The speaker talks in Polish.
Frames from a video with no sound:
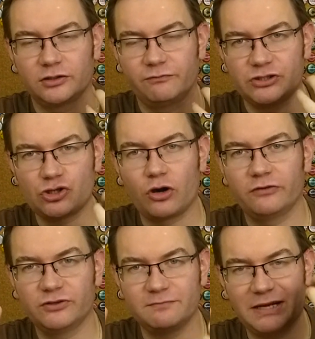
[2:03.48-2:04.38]
Wysok,
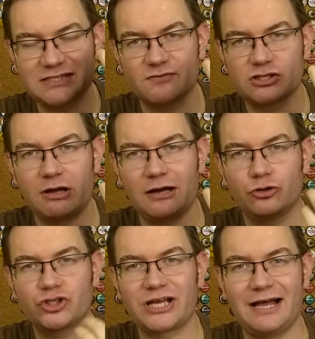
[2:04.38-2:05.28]
bardzo wysoka
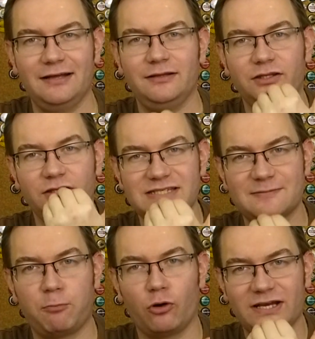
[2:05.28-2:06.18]
goryczka i
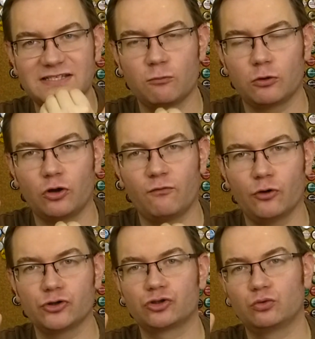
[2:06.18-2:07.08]
spora
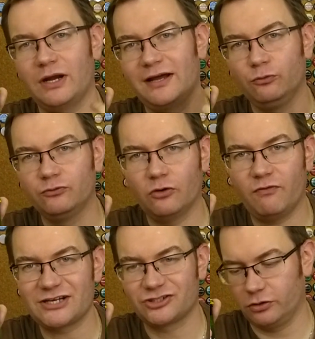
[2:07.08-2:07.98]
słodowość, która
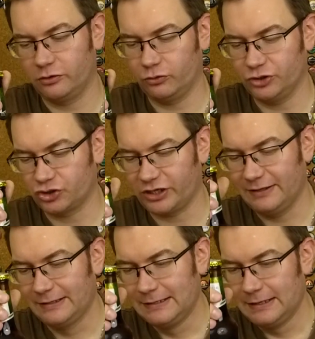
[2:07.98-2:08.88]
równoważy tą goryczkę.
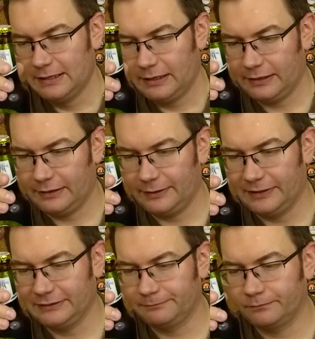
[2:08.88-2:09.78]

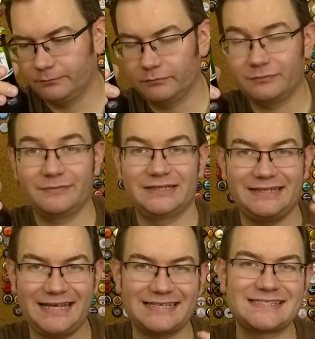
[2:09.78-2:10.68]
E,
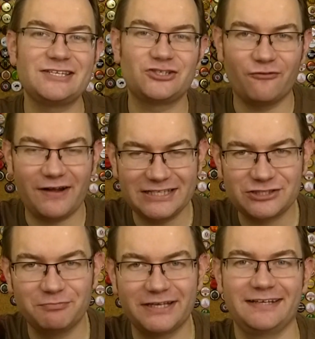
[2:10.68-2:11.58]
jak
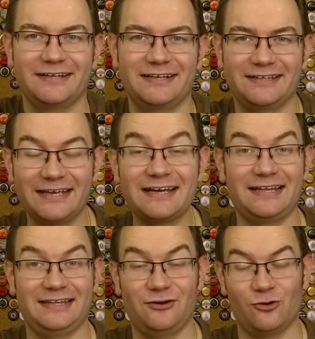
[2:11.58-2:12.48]
sędziowaliśmy e, tę
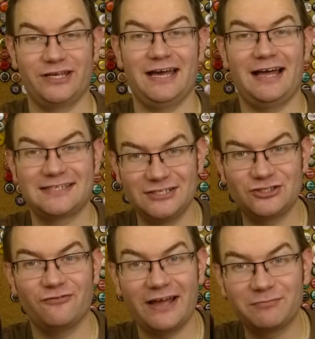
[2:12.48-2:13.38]
kategorię, a
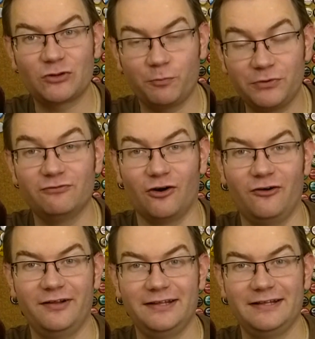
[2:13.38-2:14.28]
sędziowałem to piwo